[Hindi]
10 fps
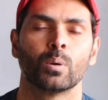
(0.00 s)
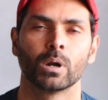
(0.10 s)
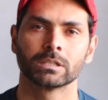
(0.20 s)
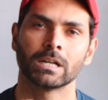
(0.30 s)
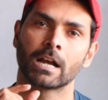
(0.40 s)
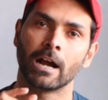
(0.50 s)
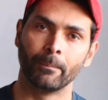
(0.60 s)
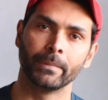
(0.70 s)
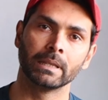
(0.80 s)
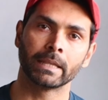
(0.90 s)
थोड़ा सा
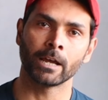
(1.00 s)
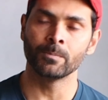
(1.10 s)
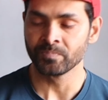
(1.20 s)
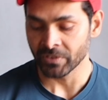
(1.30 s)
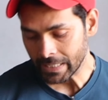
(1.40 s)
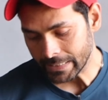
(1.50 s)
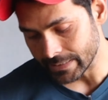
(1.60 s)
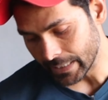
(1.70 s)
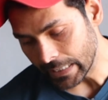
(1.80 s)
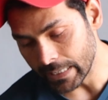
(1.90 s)
कम मिलता है
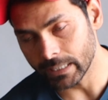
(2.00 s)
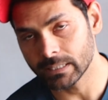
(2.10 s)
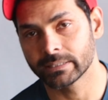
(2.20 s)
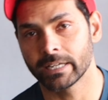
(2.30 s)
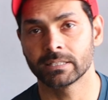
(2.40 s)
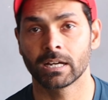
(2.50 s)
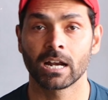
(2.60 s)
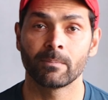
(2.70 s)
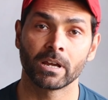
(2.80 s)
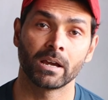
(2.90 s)
यही एक्सरसाइज
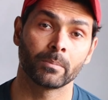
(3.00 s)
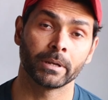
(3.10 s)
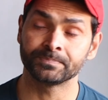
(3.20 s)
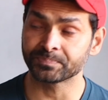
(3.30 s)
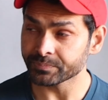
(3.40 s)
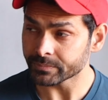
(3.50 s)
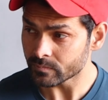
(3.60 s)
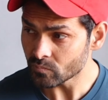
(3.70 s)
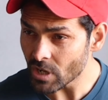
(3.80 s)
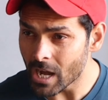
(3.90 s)
अगर आपके घर में
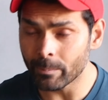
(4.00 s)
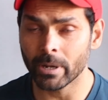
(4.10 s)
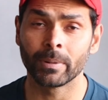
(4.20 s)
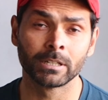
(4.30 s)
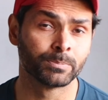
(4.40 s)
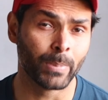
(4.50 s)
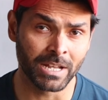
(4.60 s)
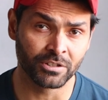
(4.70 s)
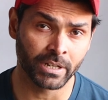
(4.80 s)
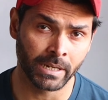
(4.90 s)
आपके पास
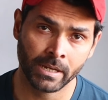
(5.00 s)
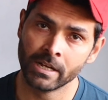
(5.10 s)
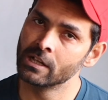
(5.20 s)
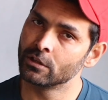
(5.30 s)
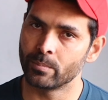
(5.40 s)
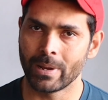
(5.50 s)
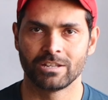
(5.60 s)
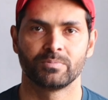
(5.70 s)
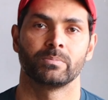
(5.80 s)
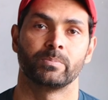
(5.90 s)
बेंच है तो
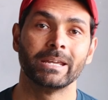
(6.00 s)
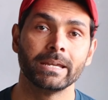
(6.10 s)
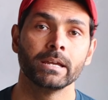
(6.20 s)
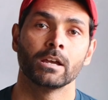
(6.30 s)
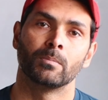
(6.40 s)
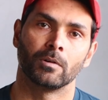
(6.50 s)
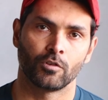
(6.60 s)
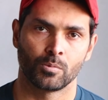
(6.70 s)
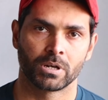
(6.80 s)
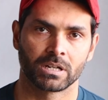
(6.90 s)
बेंच पे भी
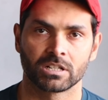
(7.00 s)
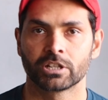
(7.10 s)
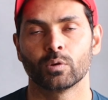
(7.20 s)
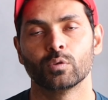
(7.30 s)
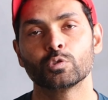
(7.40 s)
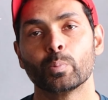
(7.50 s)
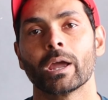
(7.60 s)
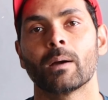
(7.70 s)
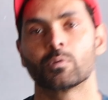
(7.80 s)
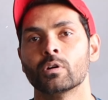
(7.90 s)
परफॉर्म कर सकते हो
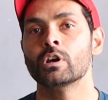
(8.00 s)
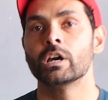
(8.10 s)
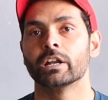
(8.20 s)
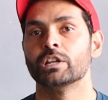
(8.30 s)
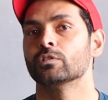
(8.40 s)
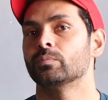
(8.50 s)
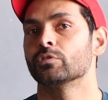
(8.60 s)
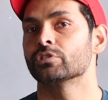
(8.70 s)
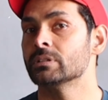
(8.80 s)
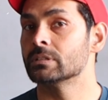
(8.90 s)
उसमें आपको रेंज ऑफ
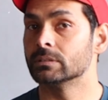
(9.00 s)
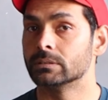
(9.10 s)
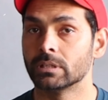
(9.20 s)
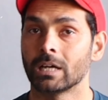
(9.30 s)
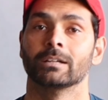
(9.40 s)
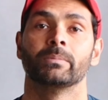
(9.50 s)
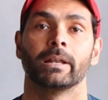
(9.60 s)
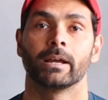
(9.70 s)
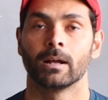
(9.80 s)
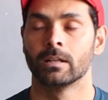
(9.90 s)
मोशन ज़्यादा
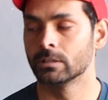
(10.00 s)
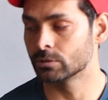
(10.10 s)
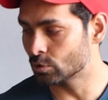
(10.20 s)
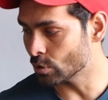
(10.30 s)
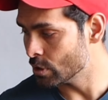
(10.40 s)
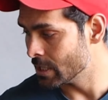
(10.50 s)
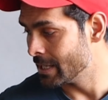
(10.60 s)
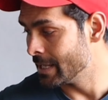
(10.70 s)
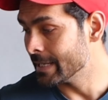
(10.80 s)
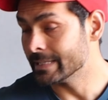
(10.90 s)
मिलेगा तो
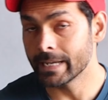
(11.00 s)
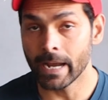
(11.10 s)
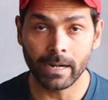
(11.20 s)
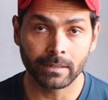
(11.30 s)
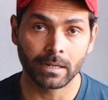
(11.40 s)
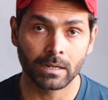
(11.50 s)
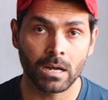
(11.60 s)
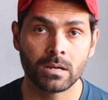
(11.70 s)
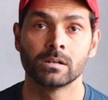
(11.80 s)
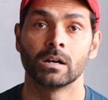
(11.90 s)
ये ऐड
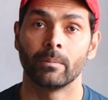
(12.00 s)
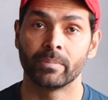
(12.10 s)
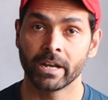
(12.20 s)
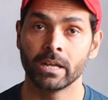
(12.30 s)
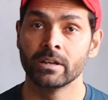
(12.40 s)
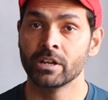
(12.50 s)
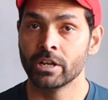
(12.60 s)
करना अपने